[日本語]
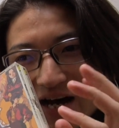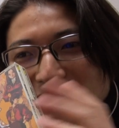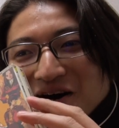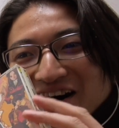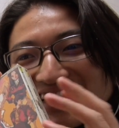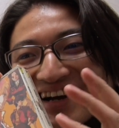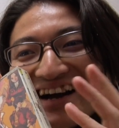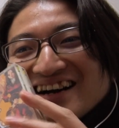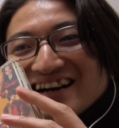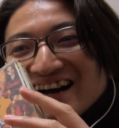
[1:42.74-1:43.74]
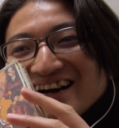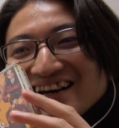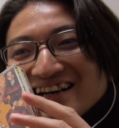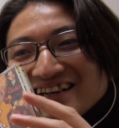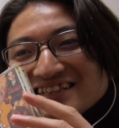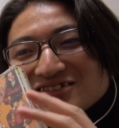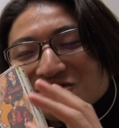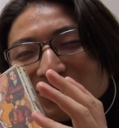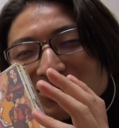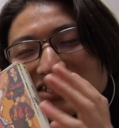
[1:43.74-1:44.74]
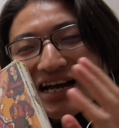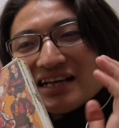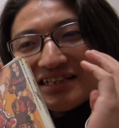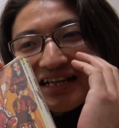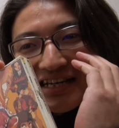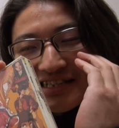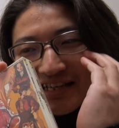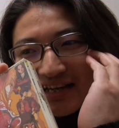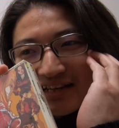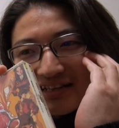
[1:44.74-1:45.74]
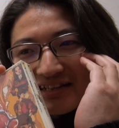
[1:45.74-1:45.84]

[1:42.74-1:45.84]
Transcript: アマン・カーンがそのシャアに対して